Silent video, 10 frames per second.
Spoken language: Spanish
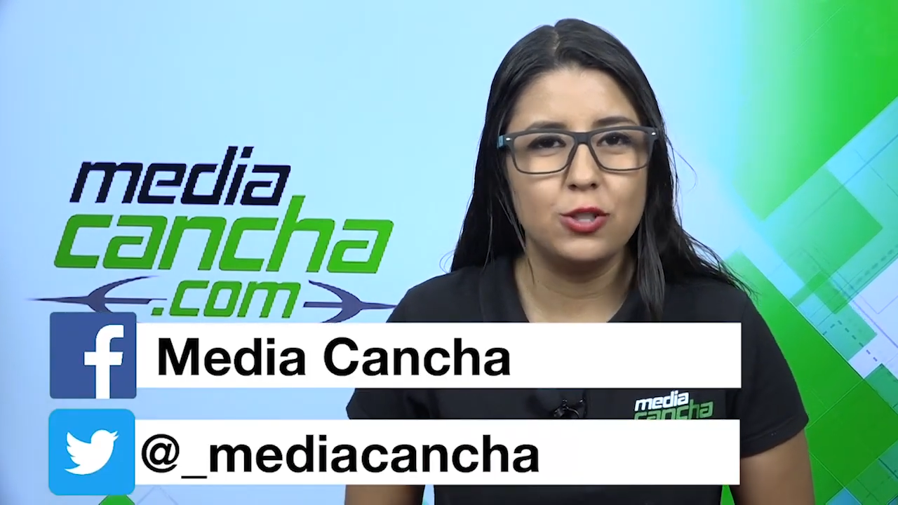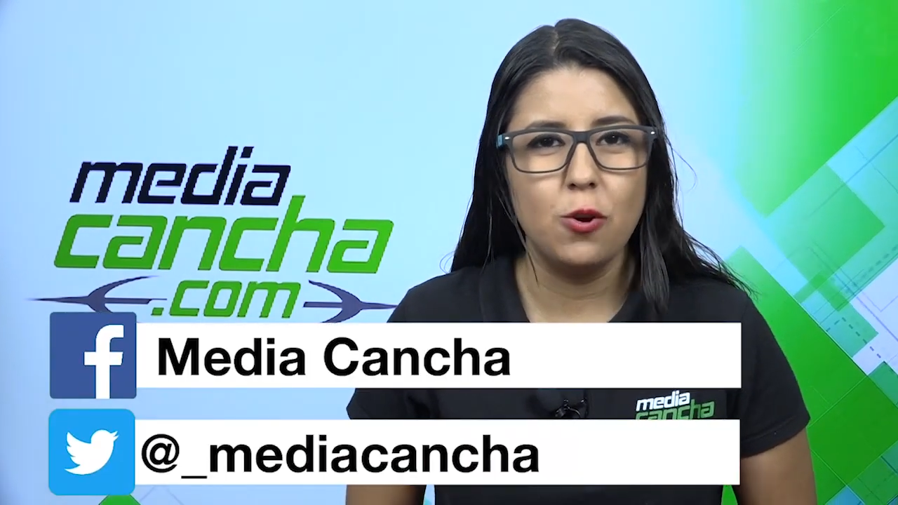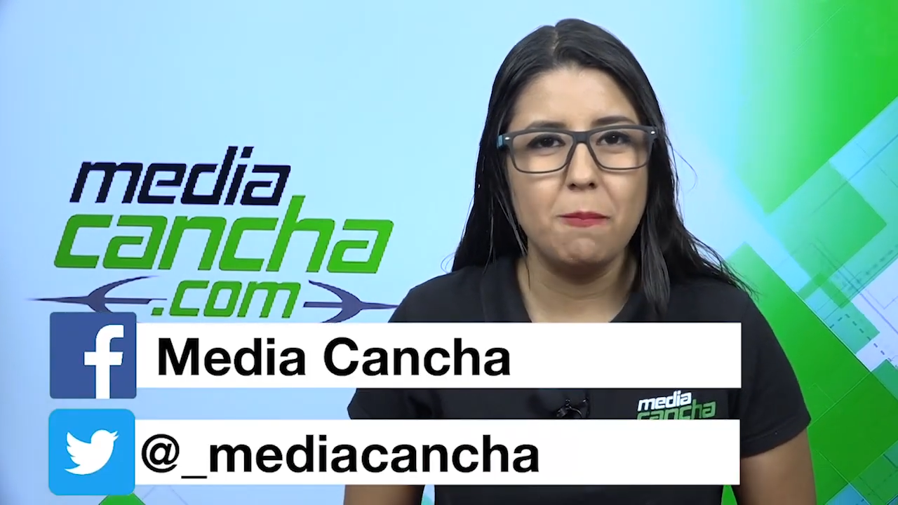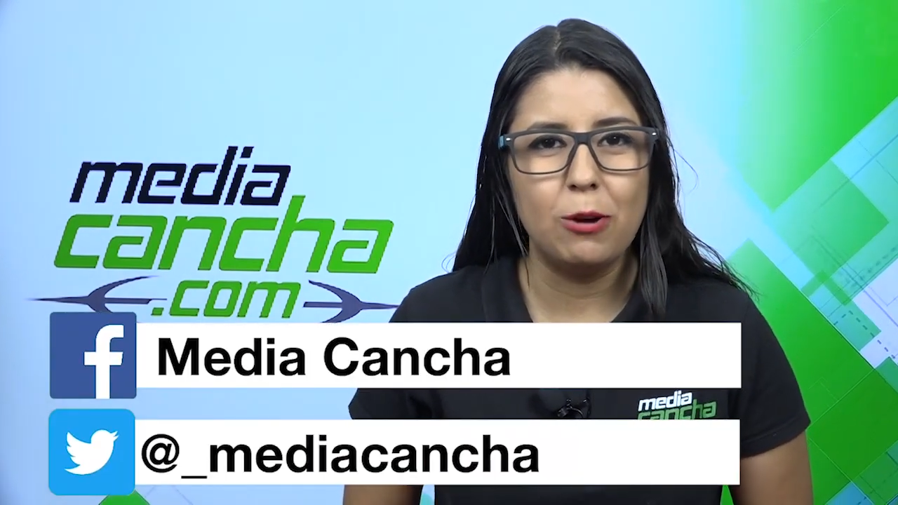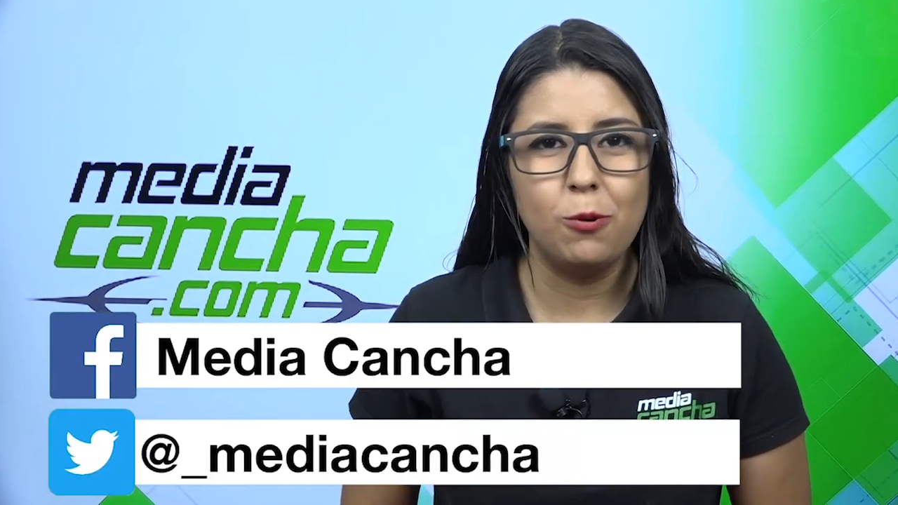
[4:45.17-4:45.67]
guión
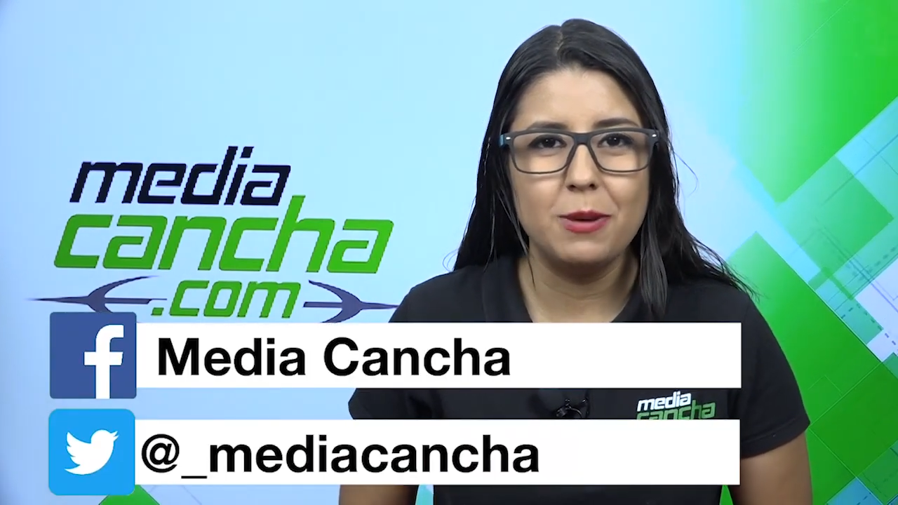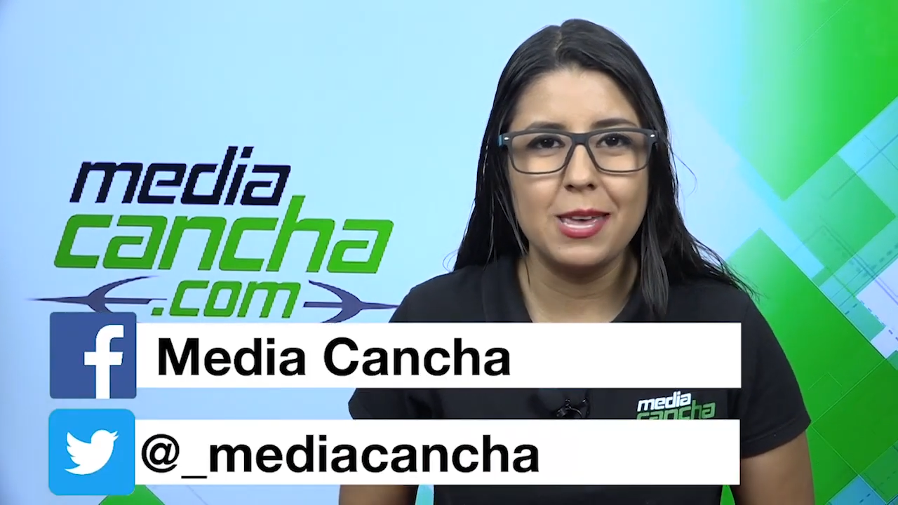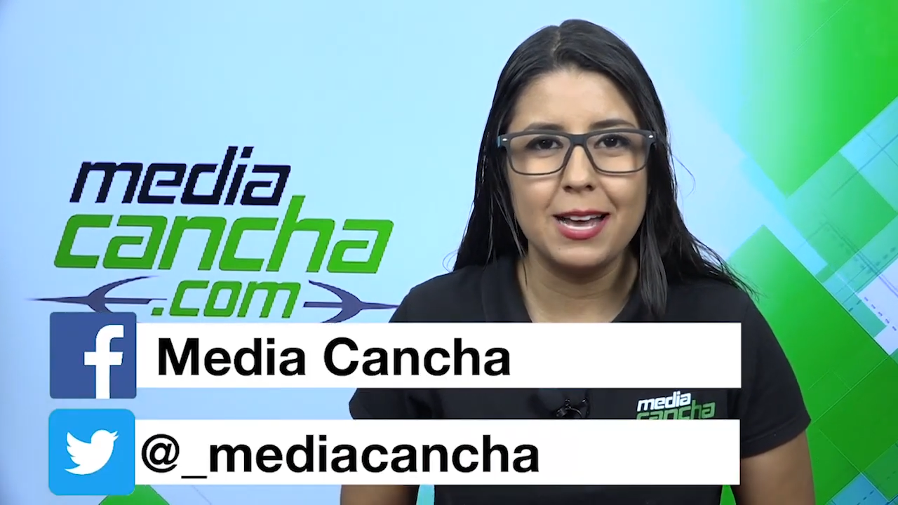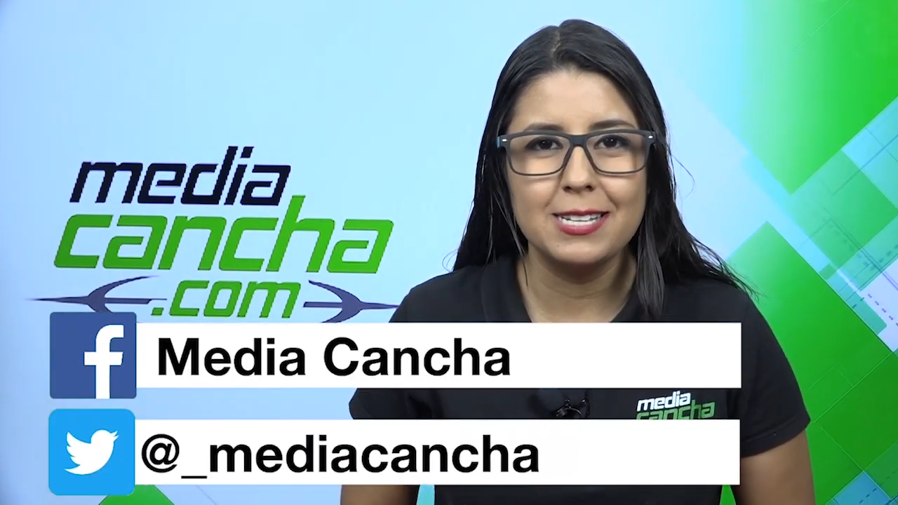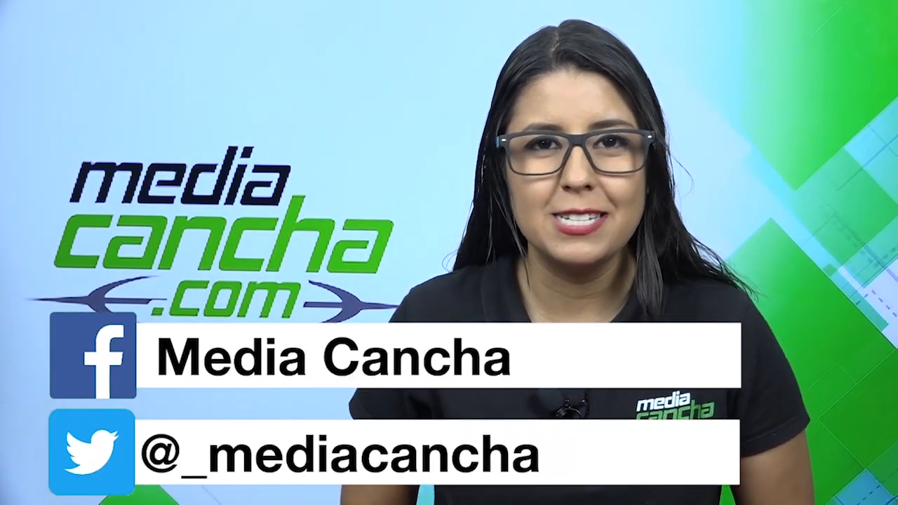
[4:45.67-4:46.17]
bajo Media
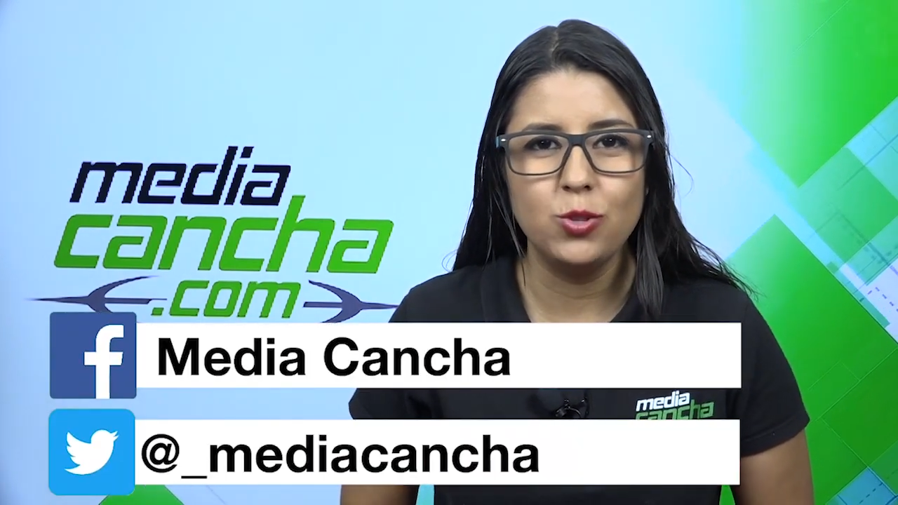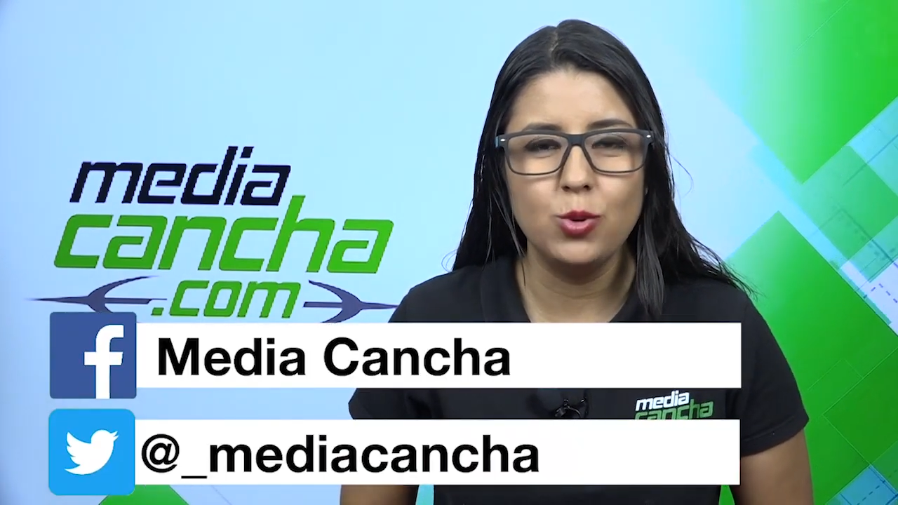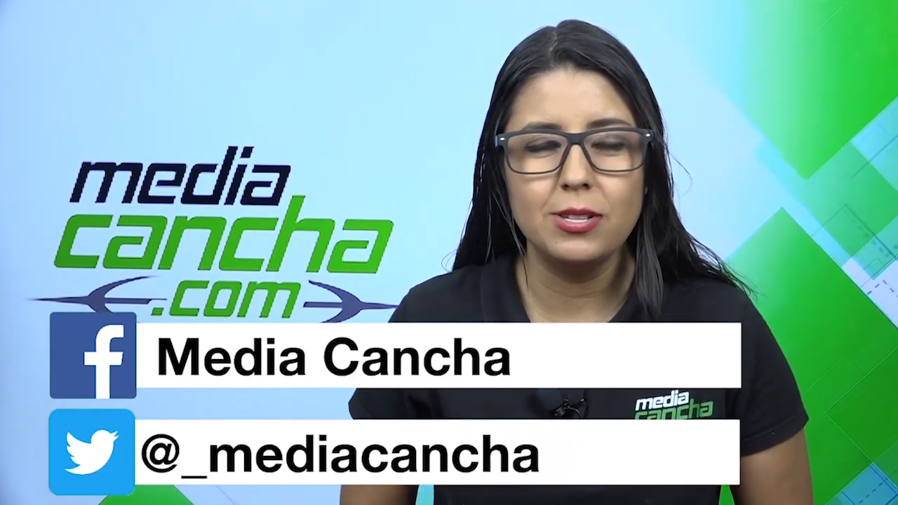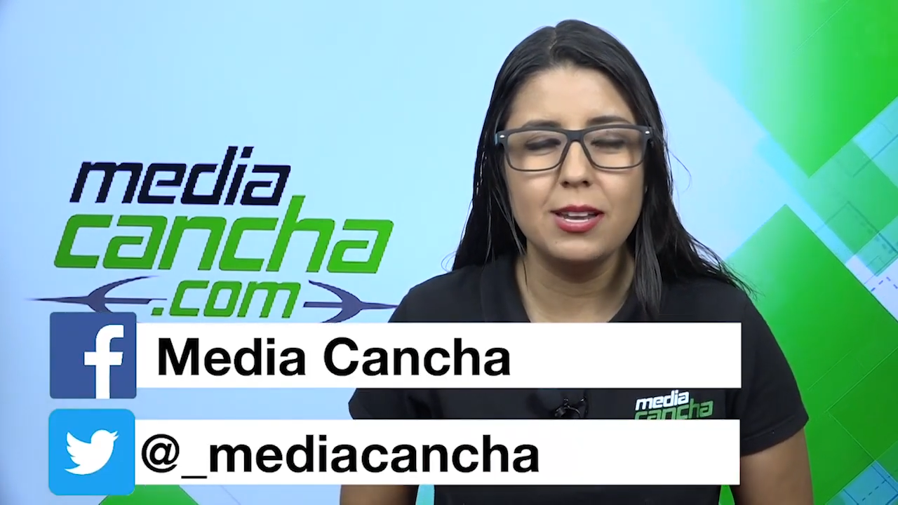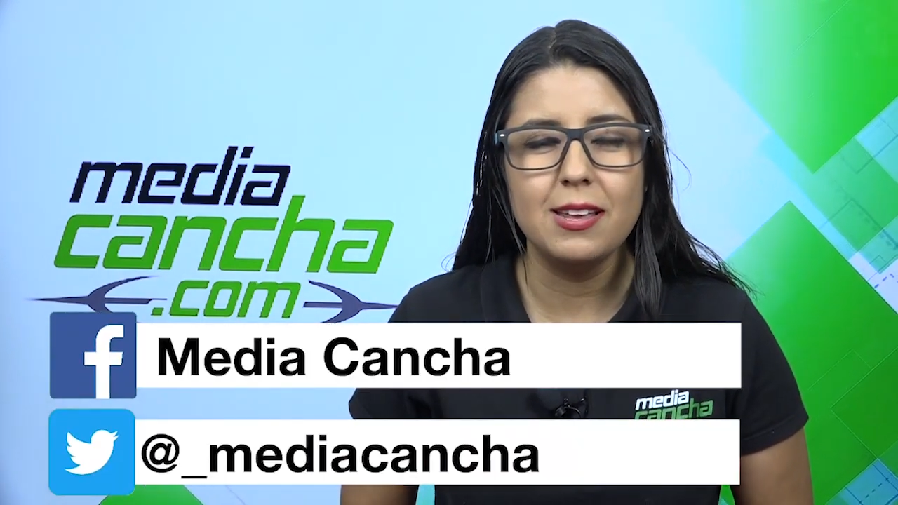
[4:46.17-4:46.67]
Cancha en Twitter